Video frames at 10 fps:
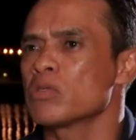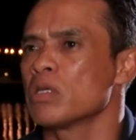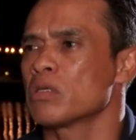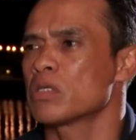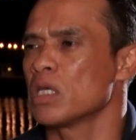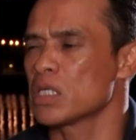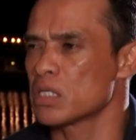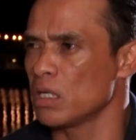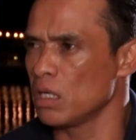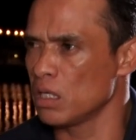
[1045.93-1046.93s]
se,
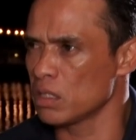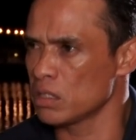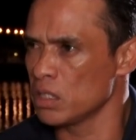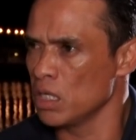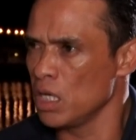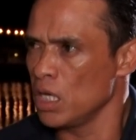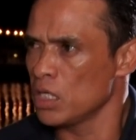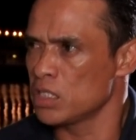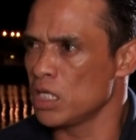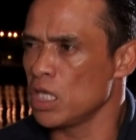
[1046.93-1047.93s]

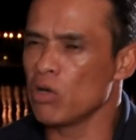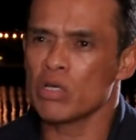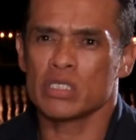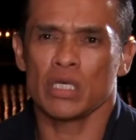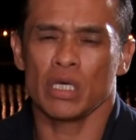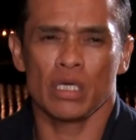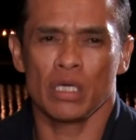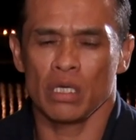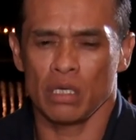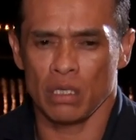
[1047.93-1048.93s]
se, dieron ese,
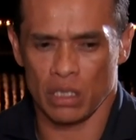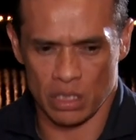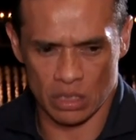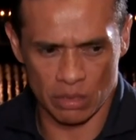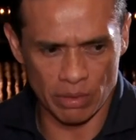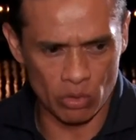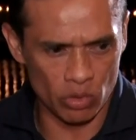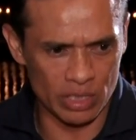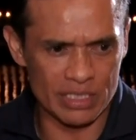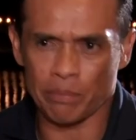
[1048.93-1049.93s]
eh, ese
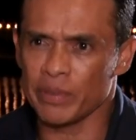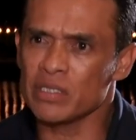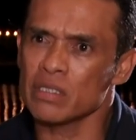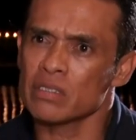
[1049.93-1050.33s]
valor de Saprisa.